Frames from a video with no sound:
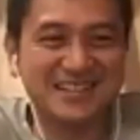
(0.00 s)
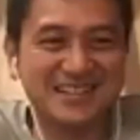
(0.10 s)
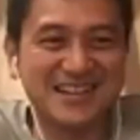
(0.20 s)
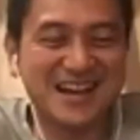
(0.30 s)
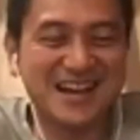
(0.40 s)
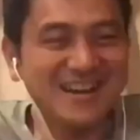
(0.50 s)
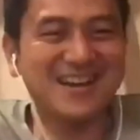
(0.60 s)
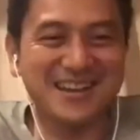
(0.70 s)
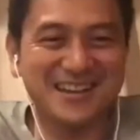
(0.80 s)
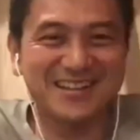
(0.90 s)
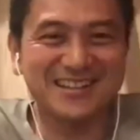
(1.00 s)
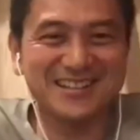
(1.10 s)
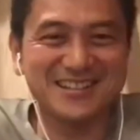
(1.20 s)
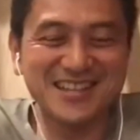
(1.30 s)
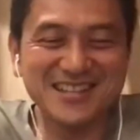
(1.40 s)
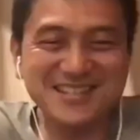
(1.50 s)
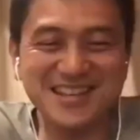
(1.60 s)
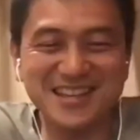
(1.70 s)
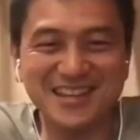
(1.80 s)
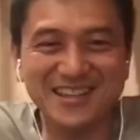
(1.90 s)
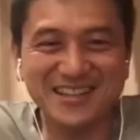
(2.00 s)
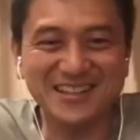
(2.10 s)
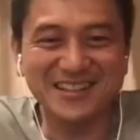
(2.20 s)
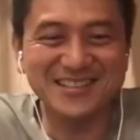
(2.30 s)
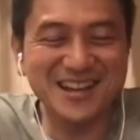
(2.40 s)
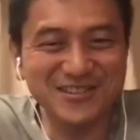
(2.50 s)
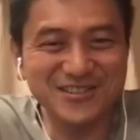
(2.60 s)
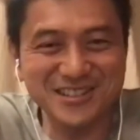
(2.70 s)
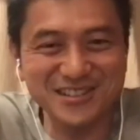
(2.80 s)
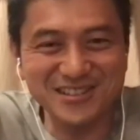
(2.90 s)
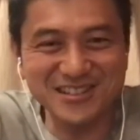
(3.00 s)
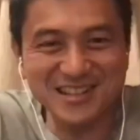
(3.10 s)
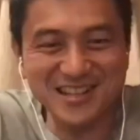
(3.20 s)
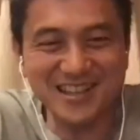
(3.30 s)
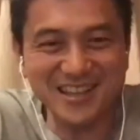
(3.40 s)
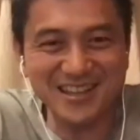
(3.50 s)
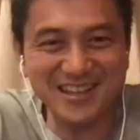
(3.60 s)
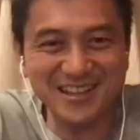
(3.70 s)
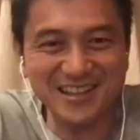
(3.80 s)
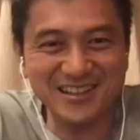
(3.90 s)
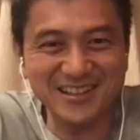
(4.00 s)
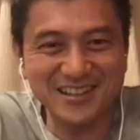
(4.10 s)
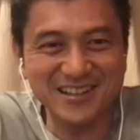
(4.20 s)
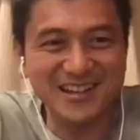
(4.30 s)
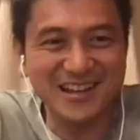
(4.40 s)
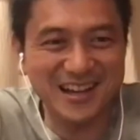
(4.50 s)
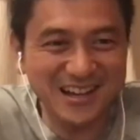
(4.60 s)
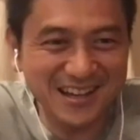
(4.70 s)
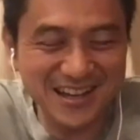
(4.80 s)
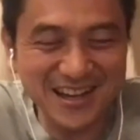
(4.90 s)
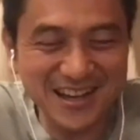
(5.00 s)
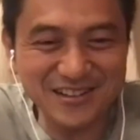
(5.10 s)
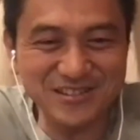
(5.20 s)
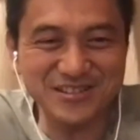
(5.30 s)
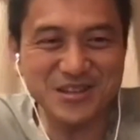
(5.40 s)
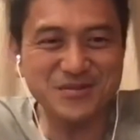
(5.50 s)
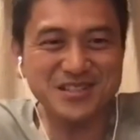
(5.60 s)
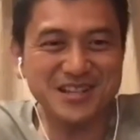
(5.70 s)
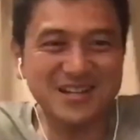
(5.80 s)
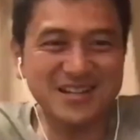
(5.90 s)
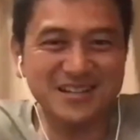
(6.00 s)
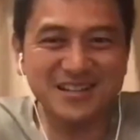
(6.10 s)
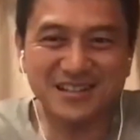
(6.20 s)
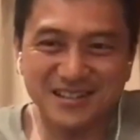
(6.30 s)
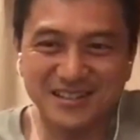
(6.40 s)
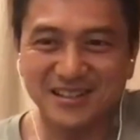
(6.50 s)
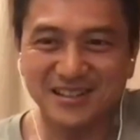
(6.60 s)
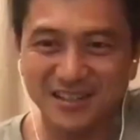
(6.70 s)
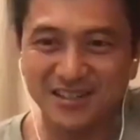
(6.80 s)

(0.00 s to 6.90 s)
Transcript: はい。ぜひぜひ参考にしてくださいね。はい。ありがとうございました。はい。